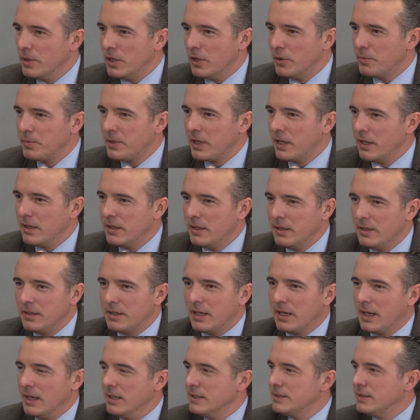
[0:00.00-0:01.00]
überhaupt kein
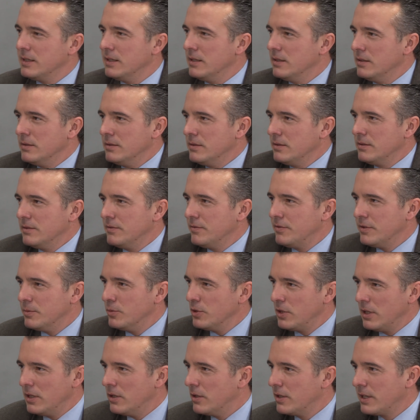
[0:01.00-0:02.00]
Interesse und, und,
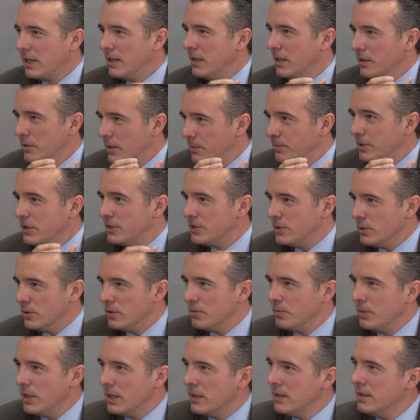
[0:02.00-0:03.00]
vermutlich auch keine
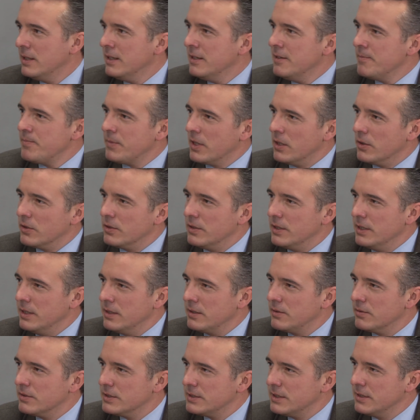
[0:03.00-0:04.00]
Ambition mehr, auch noch
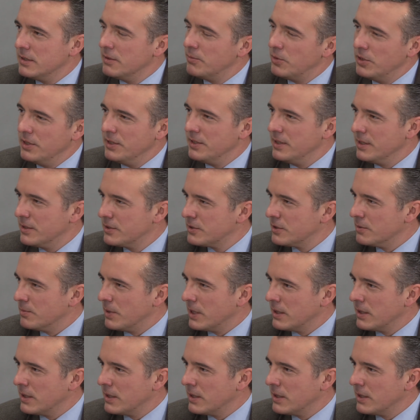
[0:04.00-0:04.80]
irgendwas in der Politik zu